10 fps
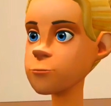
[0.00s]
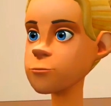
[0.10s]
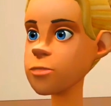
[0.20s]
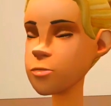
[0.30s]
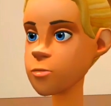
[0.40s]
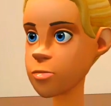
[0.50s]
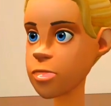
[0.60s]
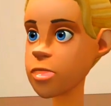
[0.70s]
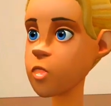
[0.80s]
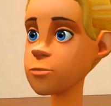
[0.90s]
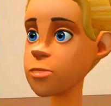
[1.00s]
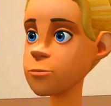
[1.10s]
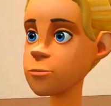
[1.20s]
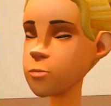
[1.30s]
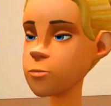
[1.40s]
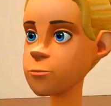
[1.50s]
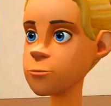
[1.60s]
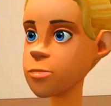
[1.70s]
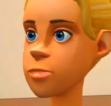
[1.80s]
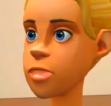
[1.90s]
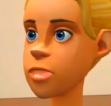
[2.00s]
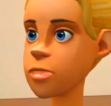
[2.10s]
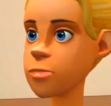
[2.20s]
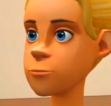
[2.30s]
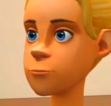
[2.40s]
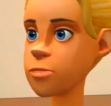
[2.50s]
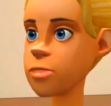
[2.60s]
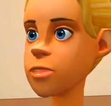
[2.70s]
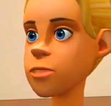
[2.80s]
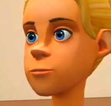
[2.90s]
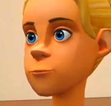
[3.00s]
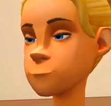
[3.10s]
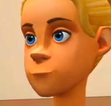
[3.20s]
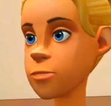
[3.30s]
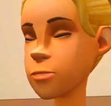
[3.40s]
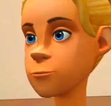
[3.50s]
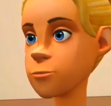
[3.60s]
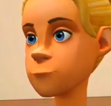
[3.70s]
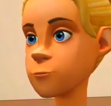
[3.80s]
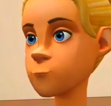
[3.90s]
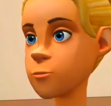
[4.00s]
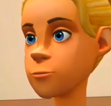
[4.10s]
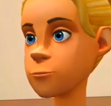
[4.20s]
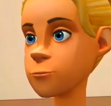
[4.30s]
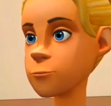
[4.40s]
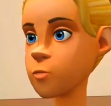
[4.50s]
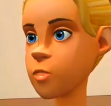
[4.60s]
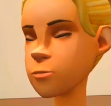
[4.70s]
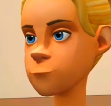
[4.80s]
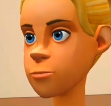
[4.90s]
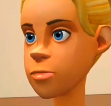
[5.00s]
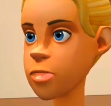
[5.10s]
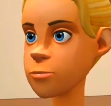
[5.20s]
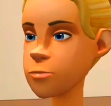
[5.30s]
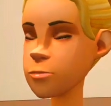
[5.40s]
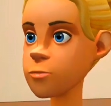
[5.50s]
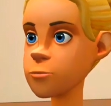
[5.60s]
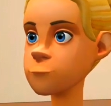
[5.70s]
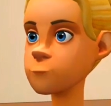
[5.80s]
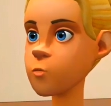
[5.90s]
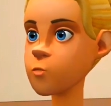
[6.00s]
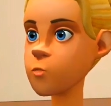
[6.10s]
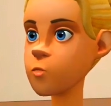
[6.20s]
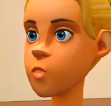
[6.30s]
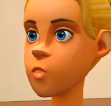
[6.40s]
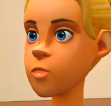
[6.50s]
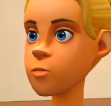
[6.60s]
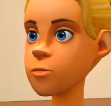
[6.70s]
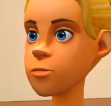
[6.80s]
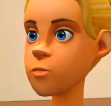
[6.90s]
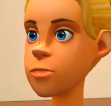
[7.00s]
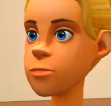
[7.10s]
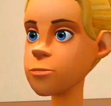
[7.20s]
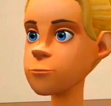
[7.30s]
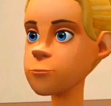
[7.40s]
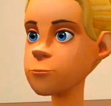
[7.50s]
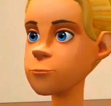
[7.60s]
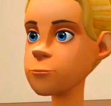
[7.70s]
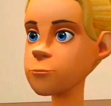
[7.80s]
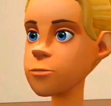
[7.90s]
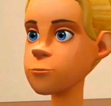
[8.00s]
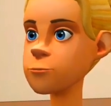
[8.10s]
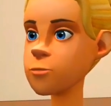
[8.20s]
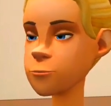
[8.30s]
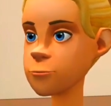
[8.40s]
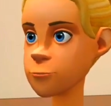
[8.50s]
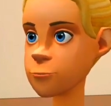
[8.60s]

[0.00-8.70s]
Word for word: Je peux venir à ce restaurant. Mais c'est tout sinon. D'accord Faut pas se moquer du monde. D'accord